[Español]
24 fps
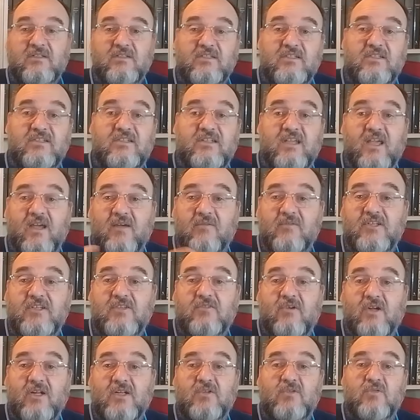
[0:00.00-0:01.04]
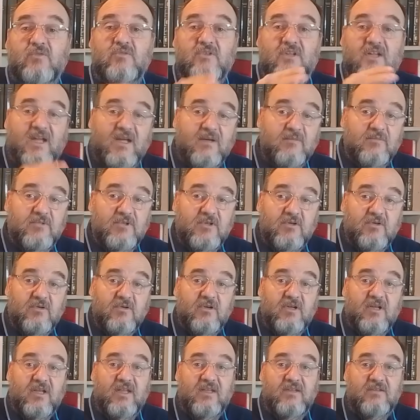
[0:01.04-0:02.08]
y si ha habido algún cambio
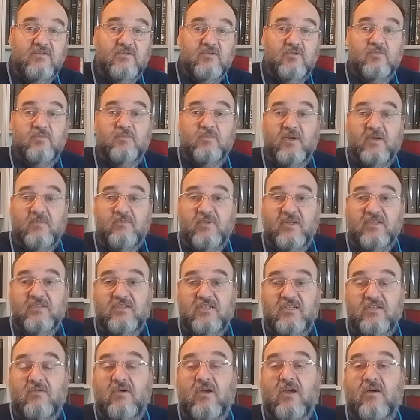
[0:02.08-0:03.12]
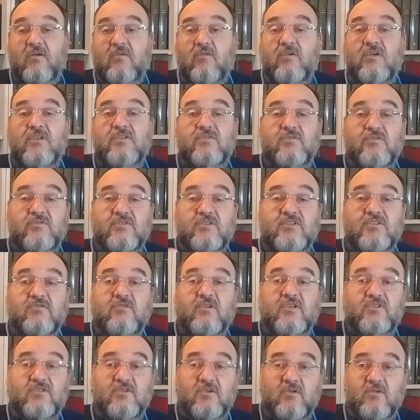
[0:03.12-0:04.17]
en su perspectiva o en su
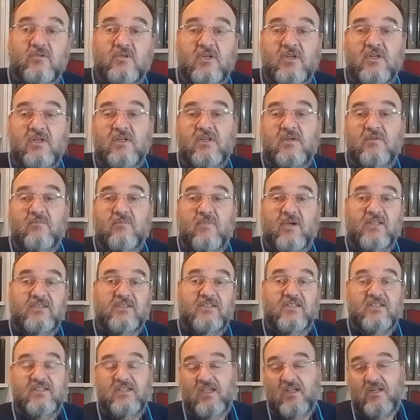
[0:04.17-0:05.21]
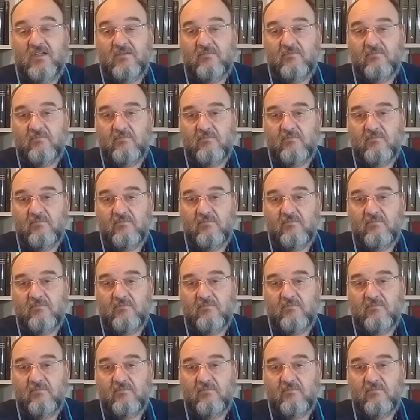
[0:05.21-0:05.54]
situación material.